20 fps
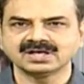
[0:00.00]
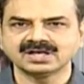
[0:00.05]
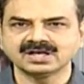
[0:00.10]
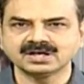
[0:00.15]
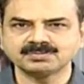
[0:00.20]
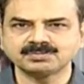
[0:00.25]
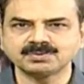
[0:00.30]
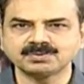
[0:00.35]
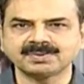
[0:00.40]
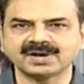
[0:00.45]

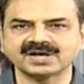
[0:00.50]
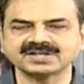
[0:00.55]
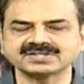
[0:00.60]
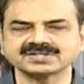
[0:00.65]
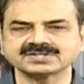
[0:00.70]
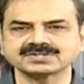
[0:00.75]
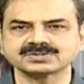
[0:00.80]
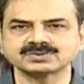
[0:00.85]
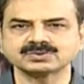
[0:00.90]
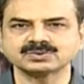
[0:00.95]
ఎరుపు
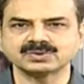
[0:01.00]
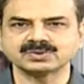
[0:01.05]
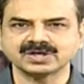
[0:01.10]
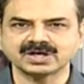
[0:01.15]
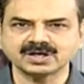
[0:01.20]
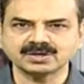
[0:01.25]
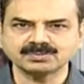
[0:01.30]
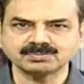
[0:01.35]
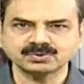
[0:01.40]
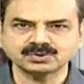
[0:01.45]
ప్యాచెస్
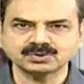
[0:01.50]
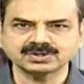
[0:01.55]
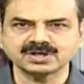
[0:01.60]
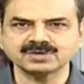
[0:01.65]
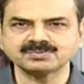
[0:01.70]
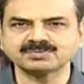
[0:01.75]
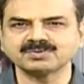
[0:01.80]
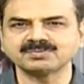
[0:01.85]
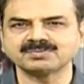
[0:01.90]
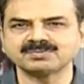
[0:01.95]
ఎరుపు
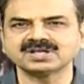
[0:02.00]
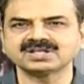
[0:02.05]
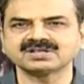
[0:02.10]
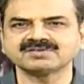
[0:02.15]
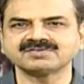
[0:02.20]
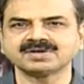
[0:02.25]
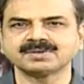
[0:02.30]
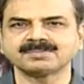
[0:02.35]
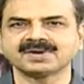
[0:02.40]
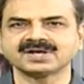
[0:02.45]
తెలుపు
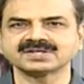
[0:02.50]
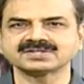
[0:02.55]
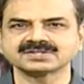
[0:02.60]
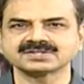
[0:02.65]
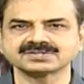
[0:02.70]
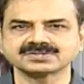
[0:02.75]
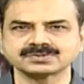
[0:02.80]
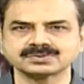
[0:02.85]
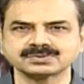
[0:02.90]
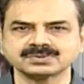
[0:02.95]
మిళితమైన
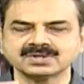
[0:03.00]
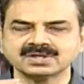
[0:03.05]
ప్యాచెస్